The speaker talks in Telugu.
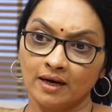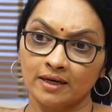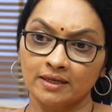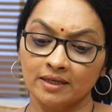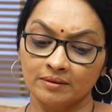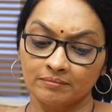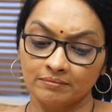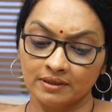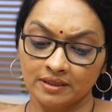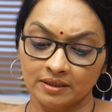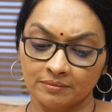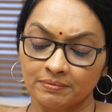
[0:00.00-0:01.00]
అంటే
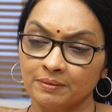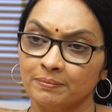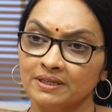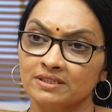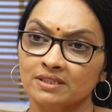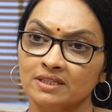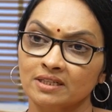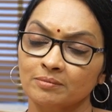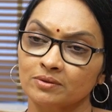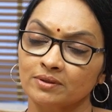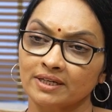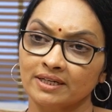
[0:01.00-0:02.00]
మీది ప్రిపరేషన్ అంతా
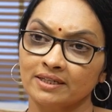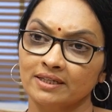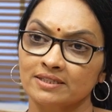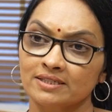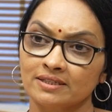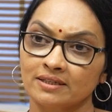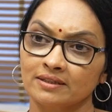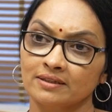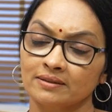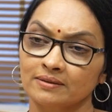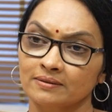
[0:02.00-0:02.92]
మొత్తం ఎక్కడ నడిచిందండి